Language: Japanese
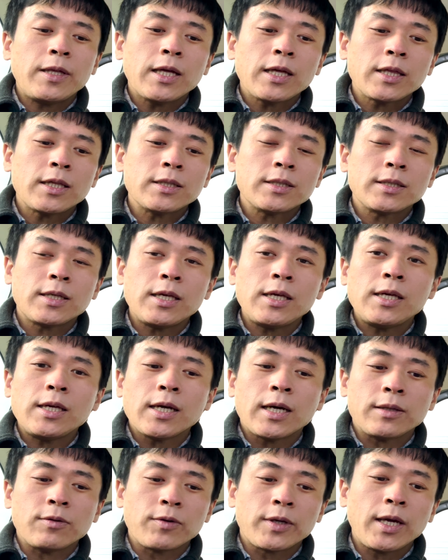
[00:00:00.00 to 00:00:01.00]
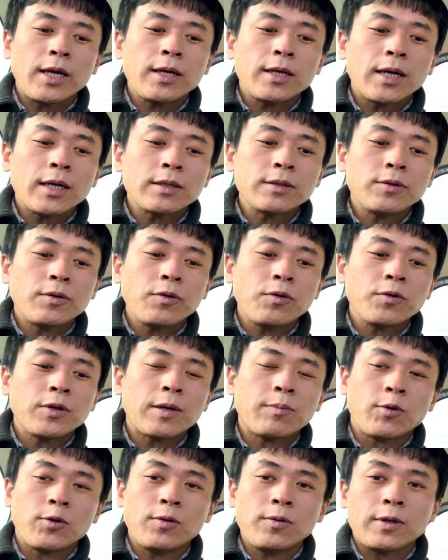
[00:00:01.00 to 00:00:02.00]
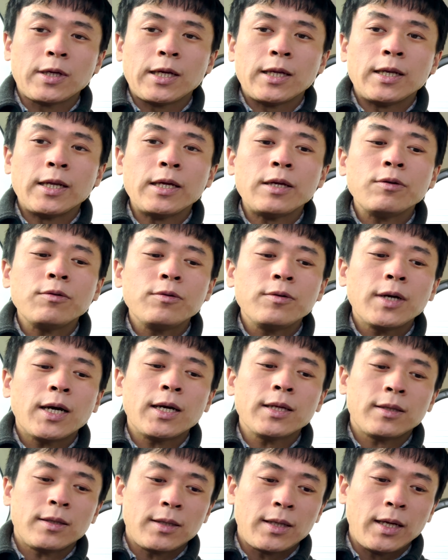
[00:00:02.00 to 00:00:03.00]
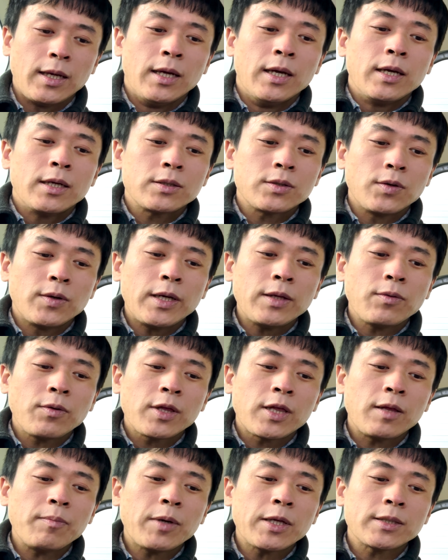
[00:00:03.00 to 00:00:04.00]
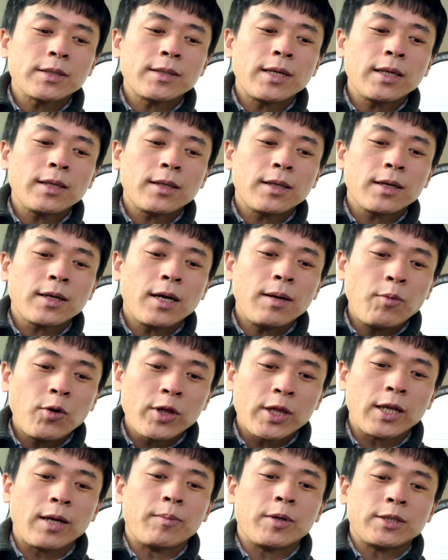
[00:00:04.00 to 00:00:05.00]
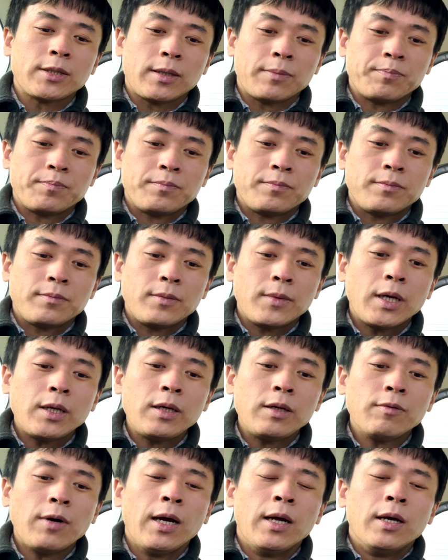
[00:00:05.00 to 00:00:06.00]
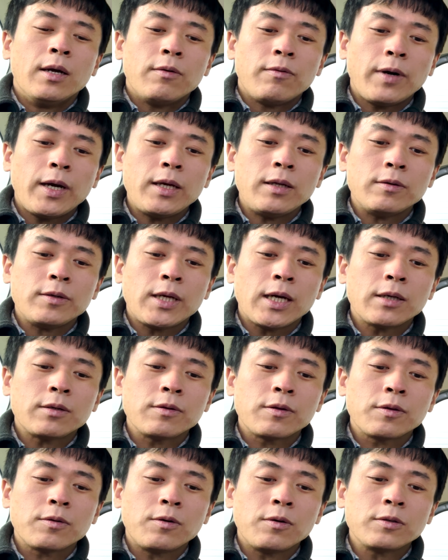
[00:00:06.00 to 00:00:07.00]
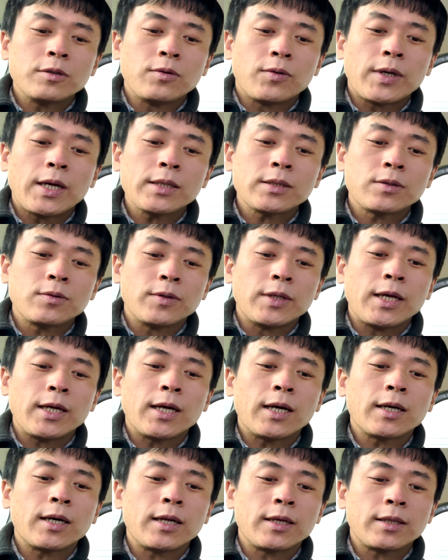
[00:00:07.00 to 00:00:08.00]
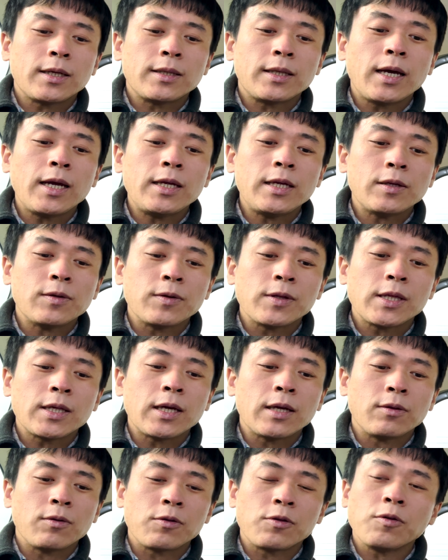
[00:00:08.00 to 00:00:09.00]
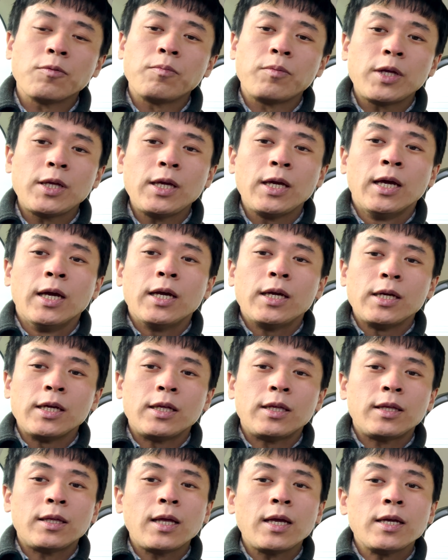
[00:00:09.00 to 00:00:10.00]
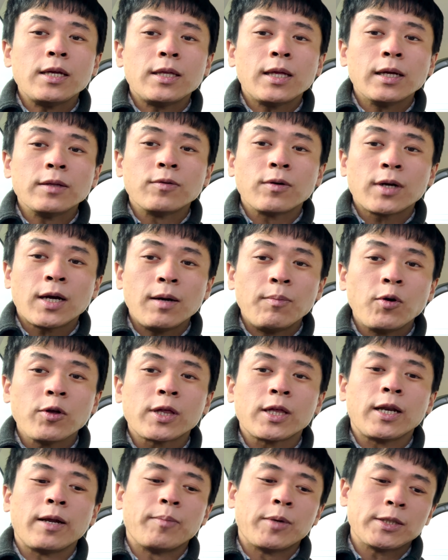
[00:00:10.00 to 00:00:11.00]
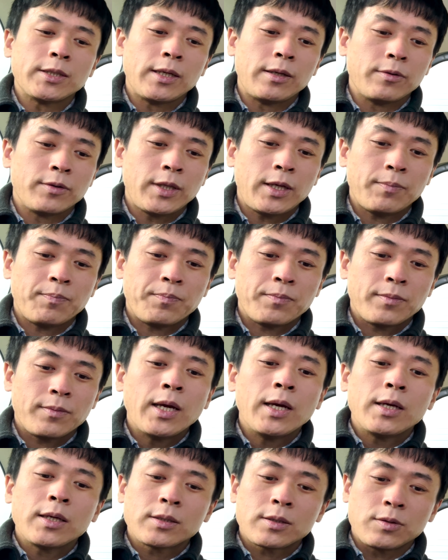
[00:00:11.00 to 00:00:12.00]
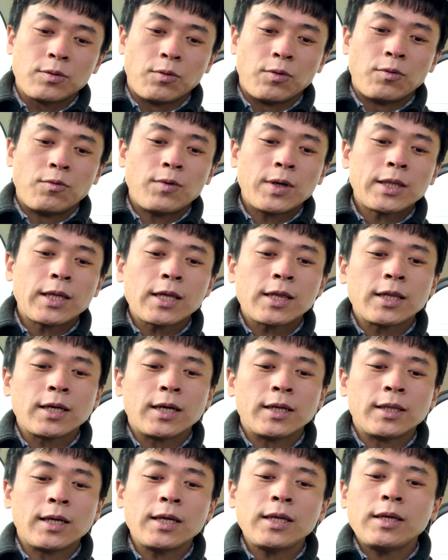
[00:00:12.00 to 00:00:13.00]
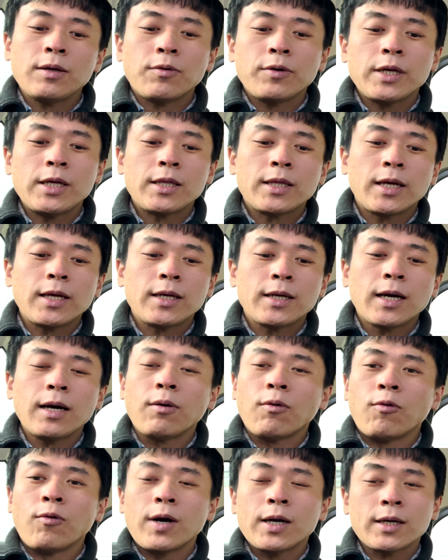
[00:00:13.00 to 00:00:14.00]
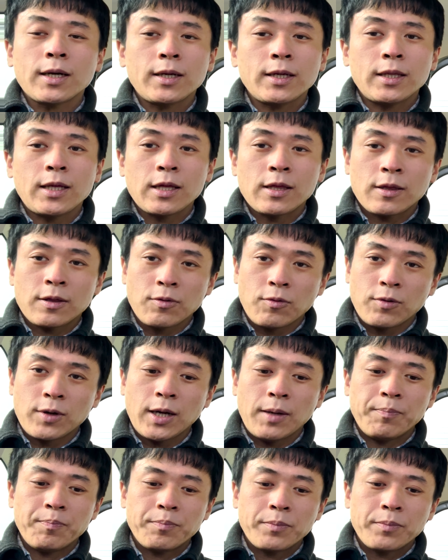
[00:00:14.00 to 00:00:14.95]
なしスキーヤーの幻覚のようなものに理由があってそれの始末だったかもしれませんあるいはファイル116のラストで描かれた第2の事件の準備に行っていたのかもしれませんよねそう私が何を言いたいかお分かりでしょうか